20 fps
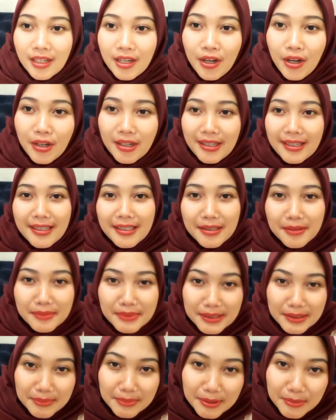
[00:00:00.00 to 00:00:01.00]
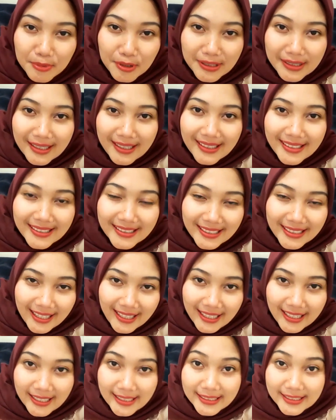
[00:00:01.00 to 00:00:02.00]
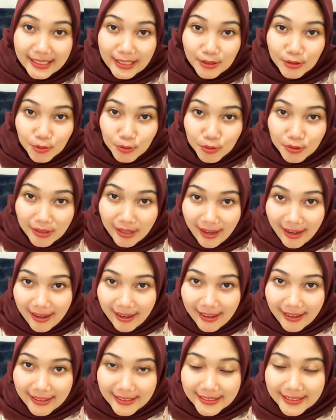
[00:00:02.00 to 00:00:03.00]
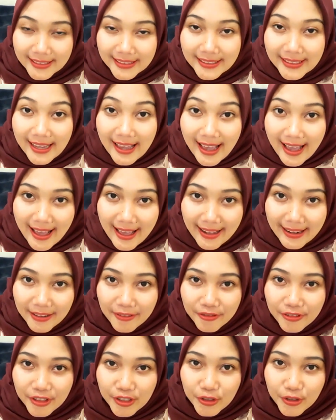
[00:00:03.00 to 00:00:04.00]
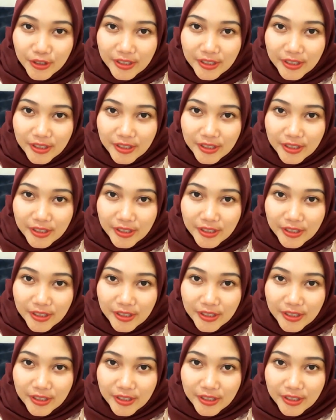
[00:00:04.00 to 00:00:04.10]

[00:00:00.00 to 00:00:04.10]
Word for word: oke deh teman-teman buat kalian yang suka dengan video